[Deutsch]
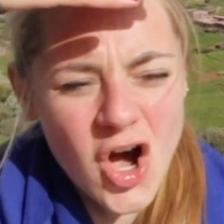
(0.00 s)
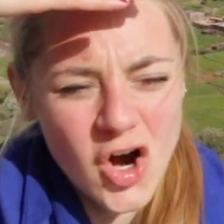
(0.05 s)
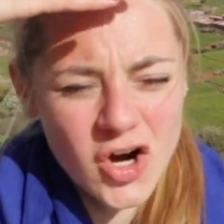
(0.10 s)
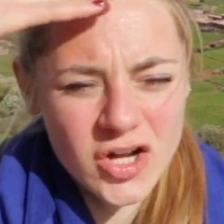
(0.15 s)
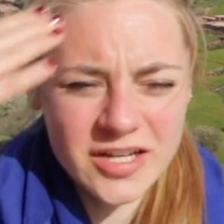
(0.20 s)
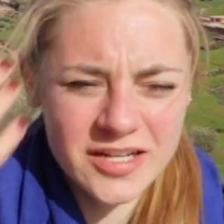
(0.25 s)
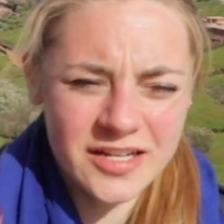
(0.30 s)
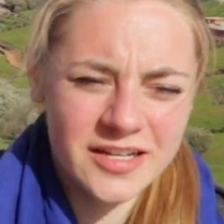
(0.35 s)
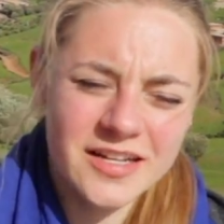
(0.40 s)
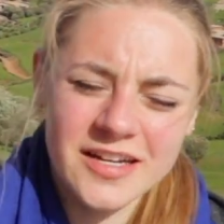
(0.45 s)

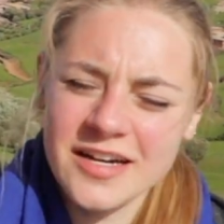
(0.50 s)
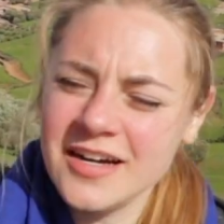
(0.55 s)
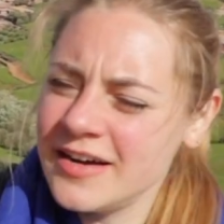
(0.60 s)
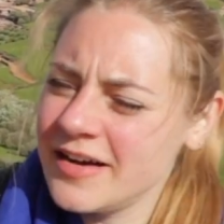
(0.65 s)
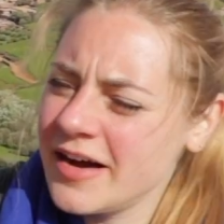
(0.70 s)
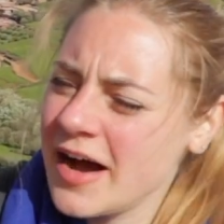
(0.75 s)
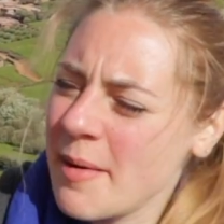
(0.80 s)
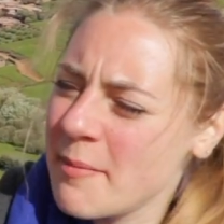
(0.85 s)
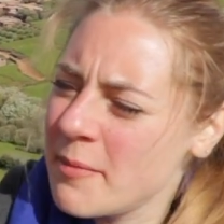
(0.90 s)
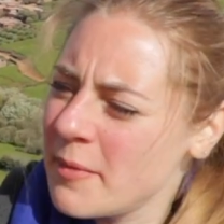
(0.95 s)
und äh,
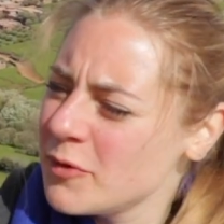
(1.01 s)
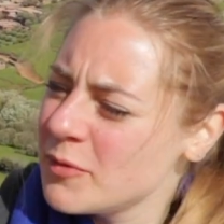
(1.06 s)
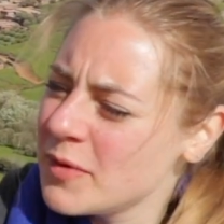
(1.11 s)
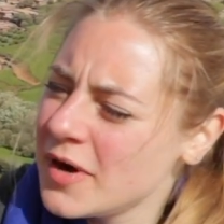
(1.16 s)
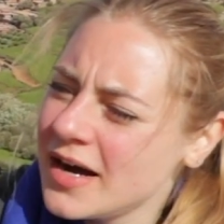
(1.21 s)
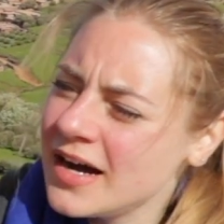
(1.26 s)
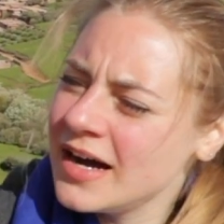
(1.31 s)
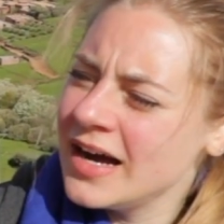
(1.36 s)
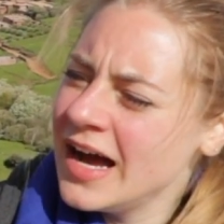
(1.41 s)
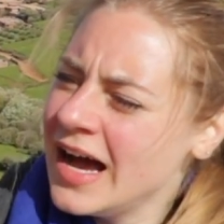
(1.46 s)
haben
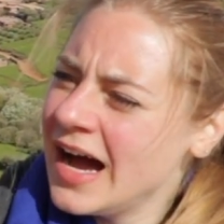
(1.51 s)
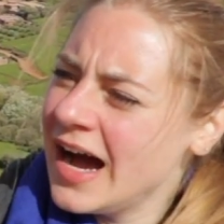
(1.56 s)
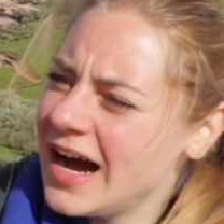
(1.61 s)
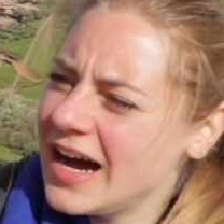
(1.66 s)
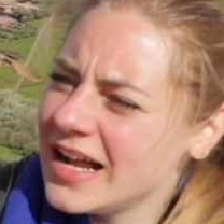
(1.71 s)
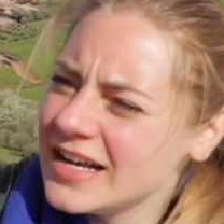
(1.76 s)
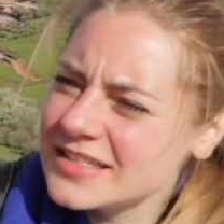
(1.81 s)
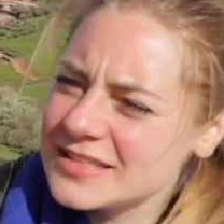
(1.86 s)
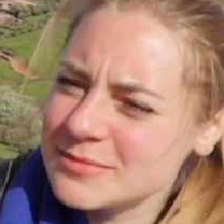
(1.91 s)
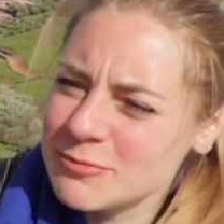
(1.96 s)
über
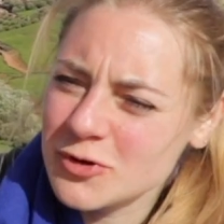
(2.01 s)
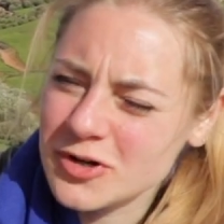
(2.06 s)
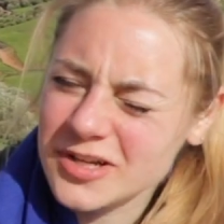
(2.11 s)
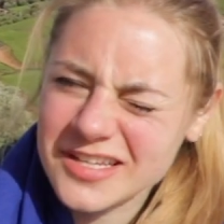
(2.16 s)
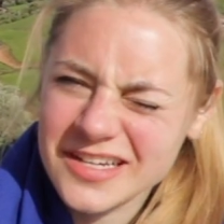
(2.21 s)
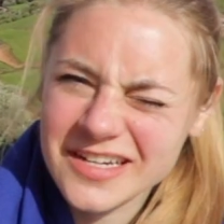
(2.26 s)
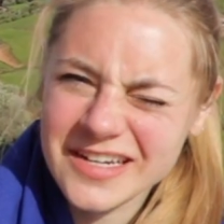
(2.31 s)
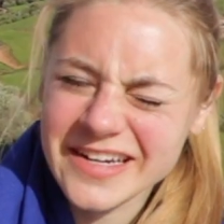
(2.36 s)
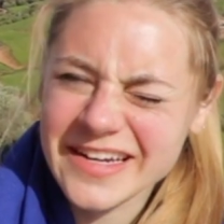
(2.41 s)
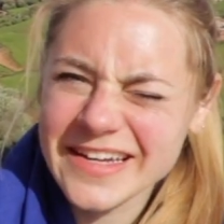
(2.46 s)
alles
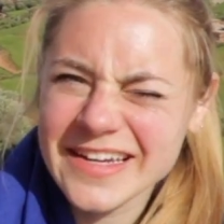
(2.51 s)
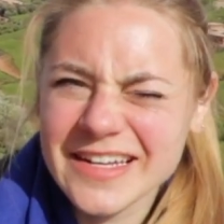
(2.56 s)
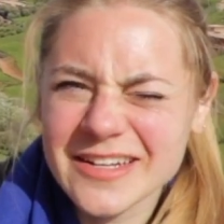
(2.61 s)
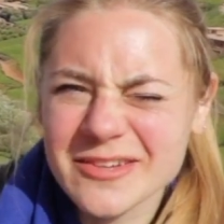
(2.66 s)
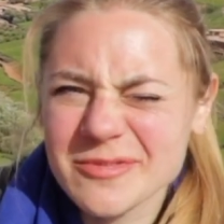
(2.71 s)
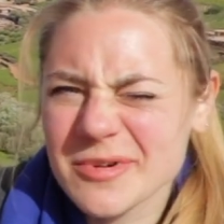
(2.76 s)
Mögliche geredet,